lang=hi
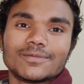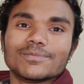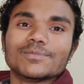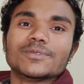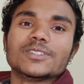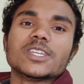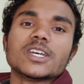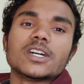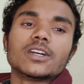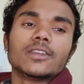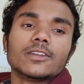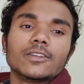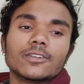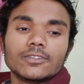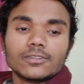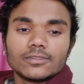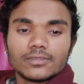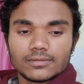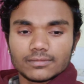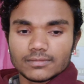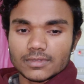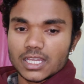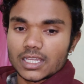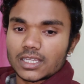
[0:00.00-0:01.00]
बेचारे को
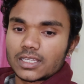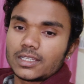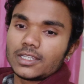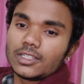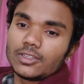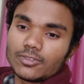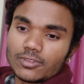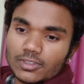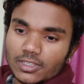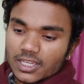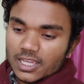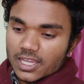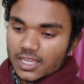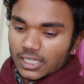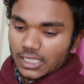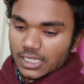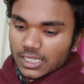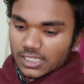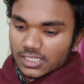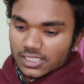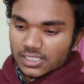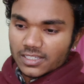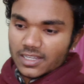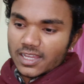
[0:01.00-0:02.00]
बाकी तो क्या
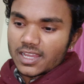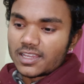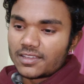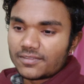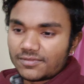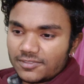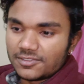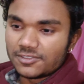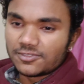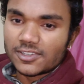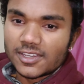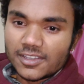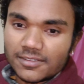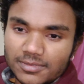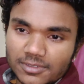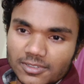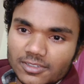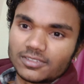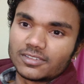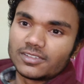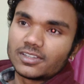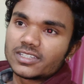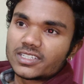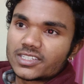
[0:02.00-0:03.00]
है इस लाइफ इंजॉय
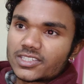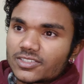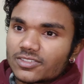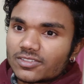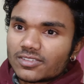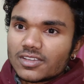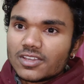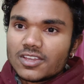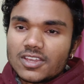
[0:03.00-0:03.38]
फॉर लाइफ